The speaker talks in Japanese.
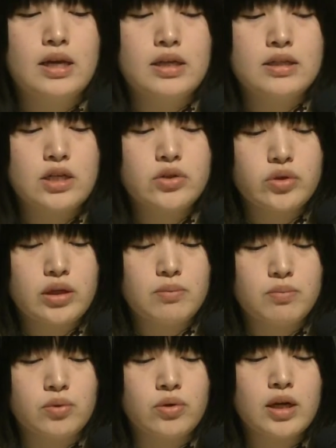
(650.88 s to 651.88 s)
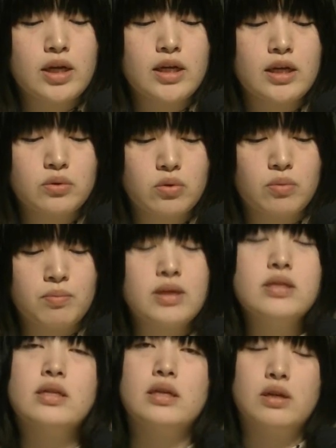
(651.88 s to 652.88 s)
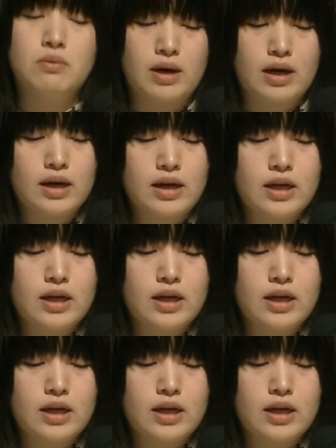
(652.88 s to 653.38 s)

最初に、ブルガリアの面積は